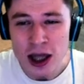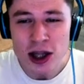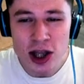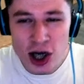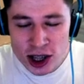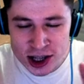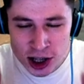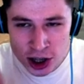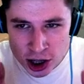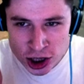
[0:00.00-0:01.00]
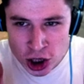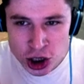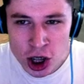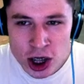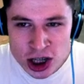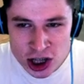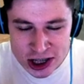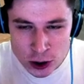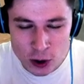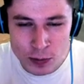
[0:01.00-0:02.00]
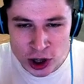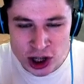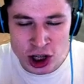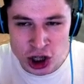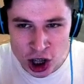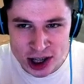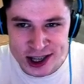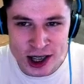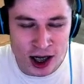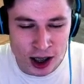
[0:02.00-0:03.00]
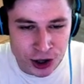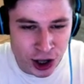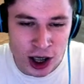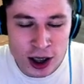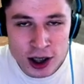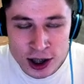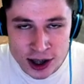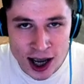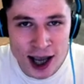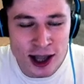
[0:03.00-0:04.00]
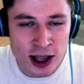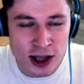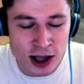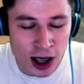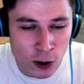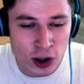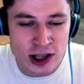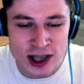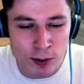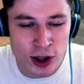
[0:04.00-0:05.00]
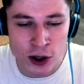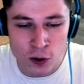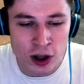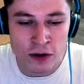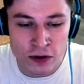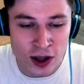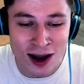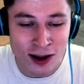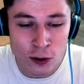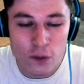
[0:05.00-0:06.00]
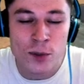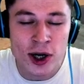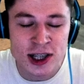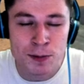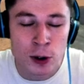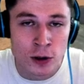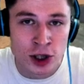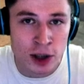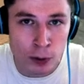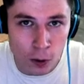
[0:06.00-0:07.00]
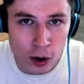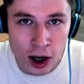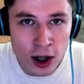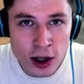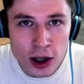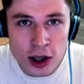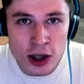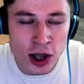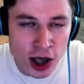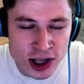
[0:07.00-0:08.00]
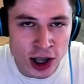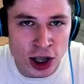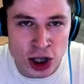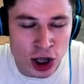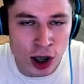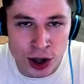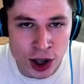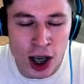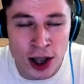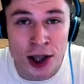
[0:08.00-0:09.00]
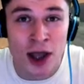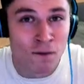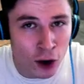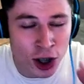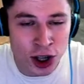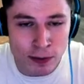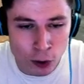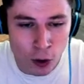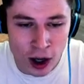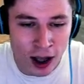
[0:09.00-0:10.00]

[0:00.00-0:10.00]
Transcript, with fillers: 30 656 голды. Да, это далеко не самый дорогой инвентарь, но в принципе тоже неплохо, и 30 тысяч голды это довольно-таки много.